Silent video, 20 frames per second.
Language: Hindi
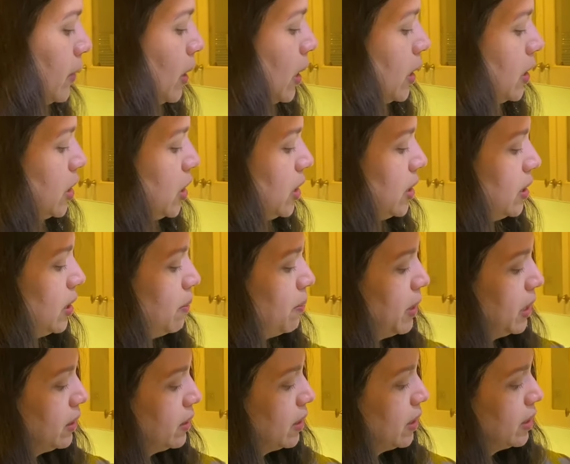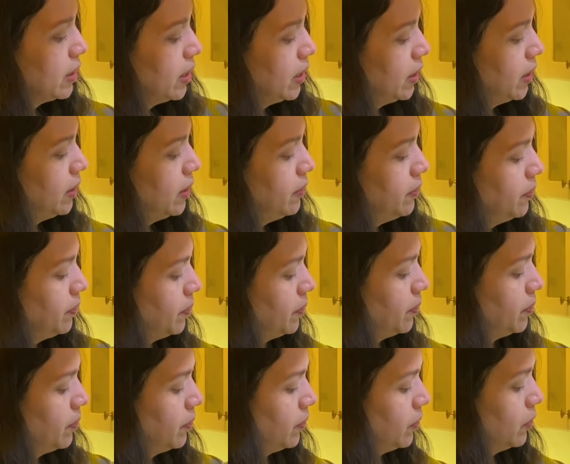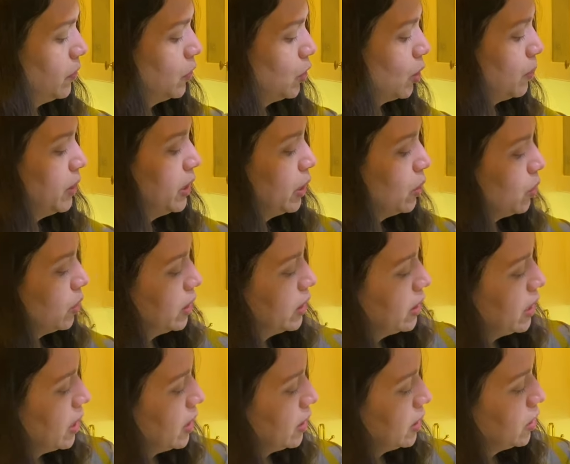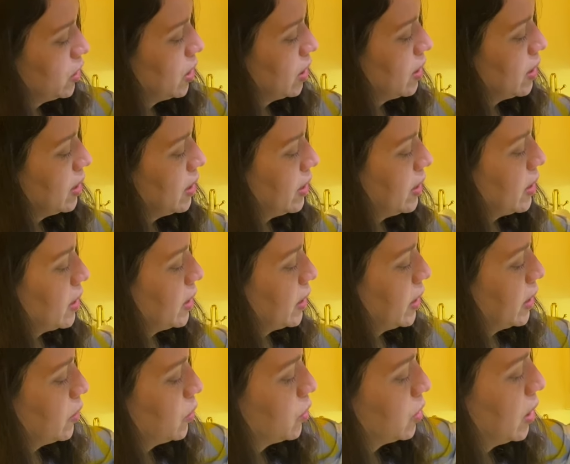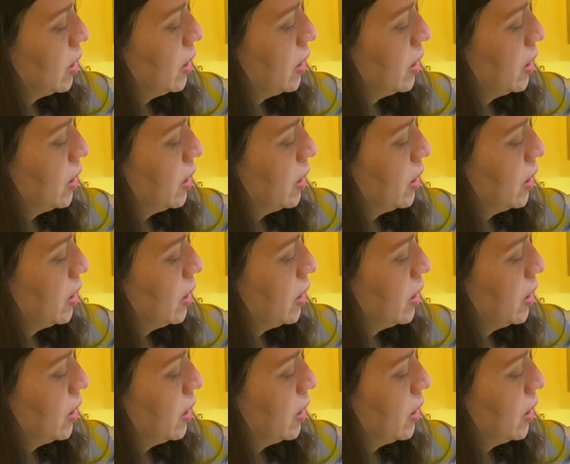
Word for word: अच्छे से मिक्स कर देंगे तो अभी देखो इतना अच्छा कलर आ गया उसका